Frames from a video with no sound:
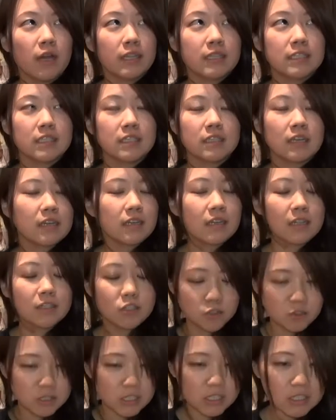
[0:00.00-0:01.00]
8
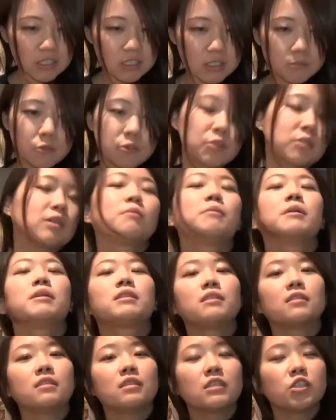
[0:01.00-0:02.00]
月に下諏訪
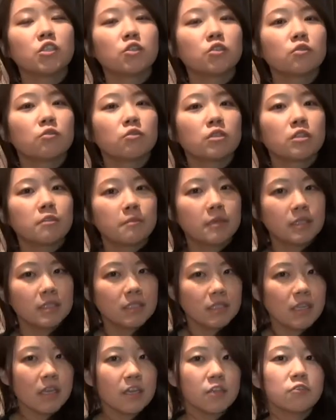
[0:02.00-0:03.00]
町に移住をしま
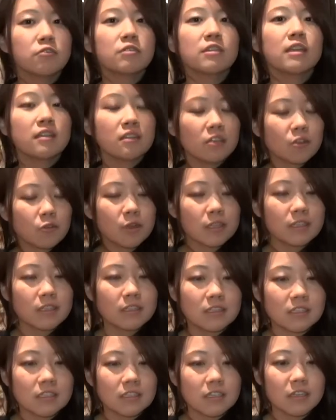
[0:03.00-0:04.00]
して U ターンという
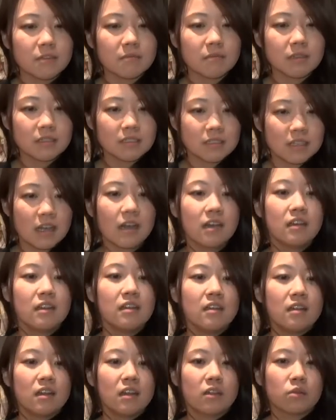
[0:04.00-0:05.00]
形になりますが
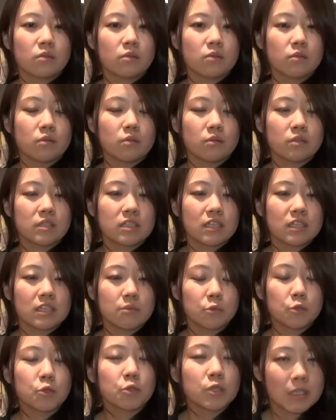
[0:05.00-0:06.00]
あのこちらに
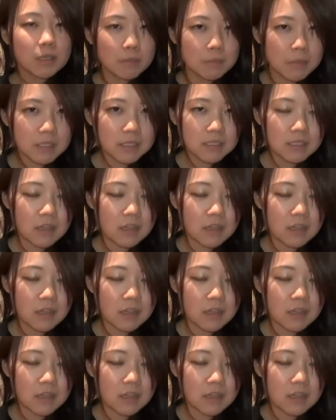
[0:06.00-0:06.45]
戻ってきまし